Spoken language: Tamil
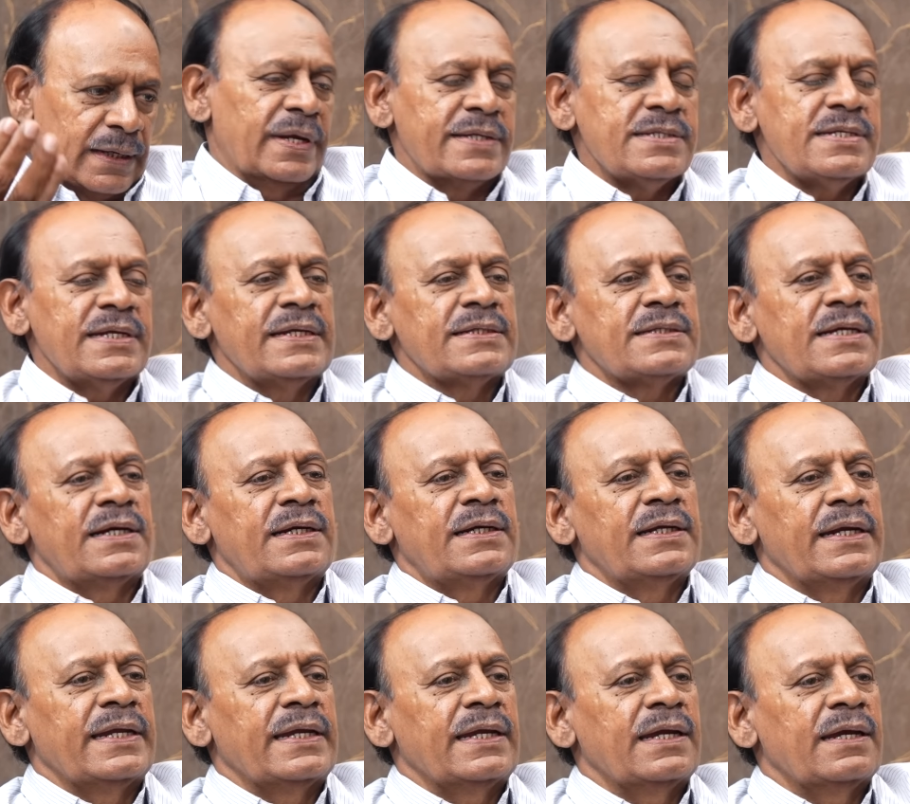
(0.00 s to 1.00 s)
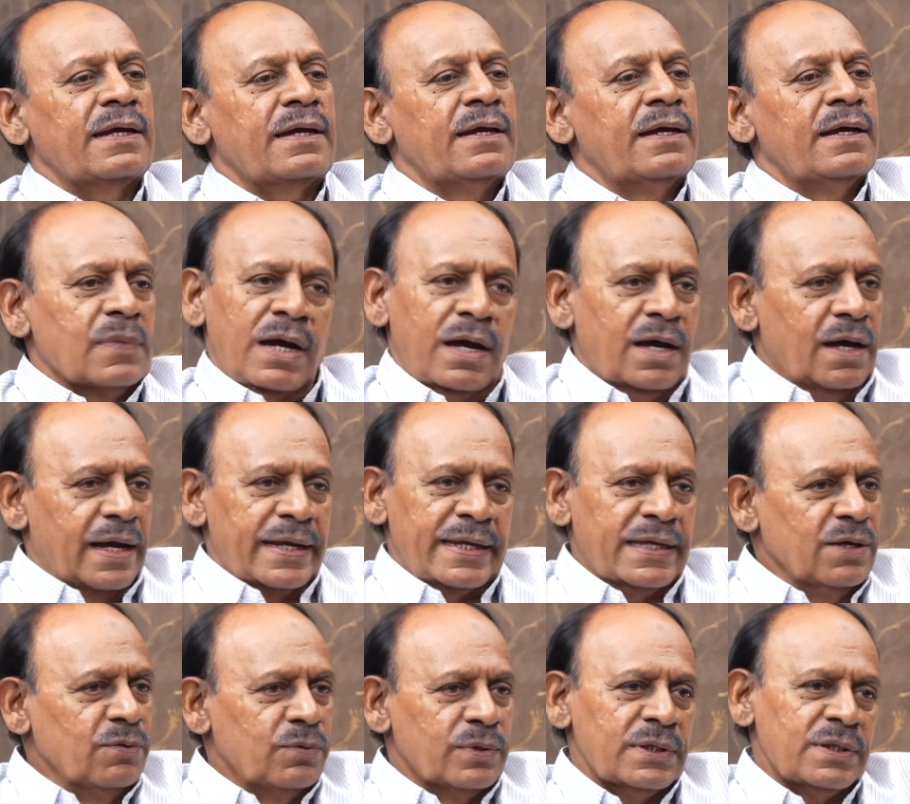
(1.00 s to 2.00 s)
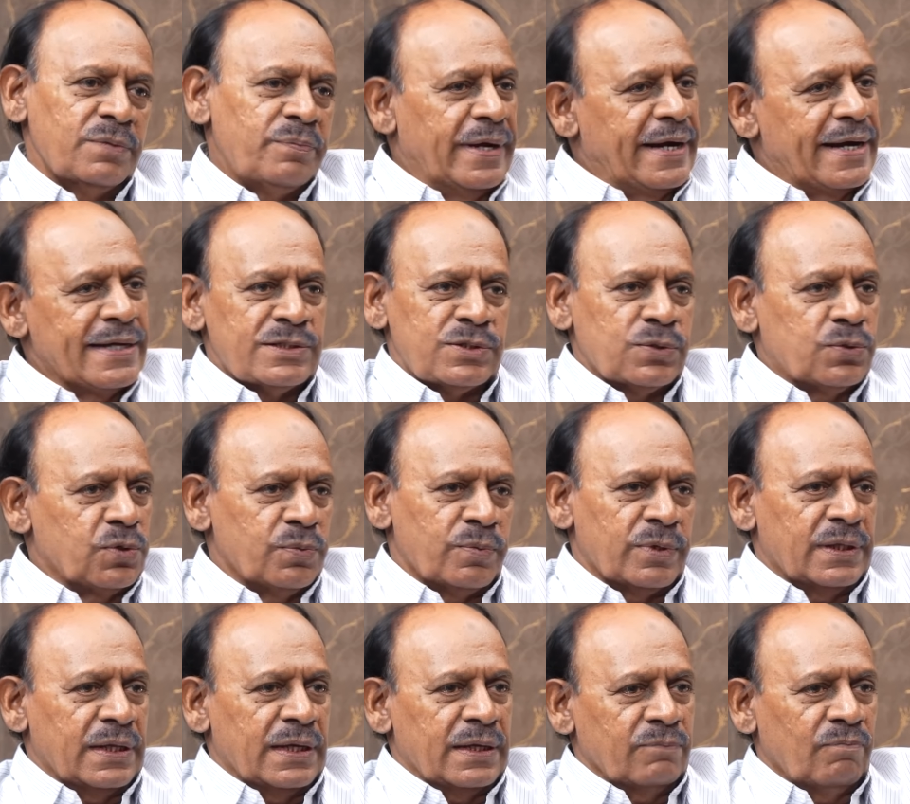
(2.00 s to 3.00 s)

ரஜினி சார்கிட்ட நீங்கள் அங்கேயே வந்து மீனாட்சி குடும்பம் தான்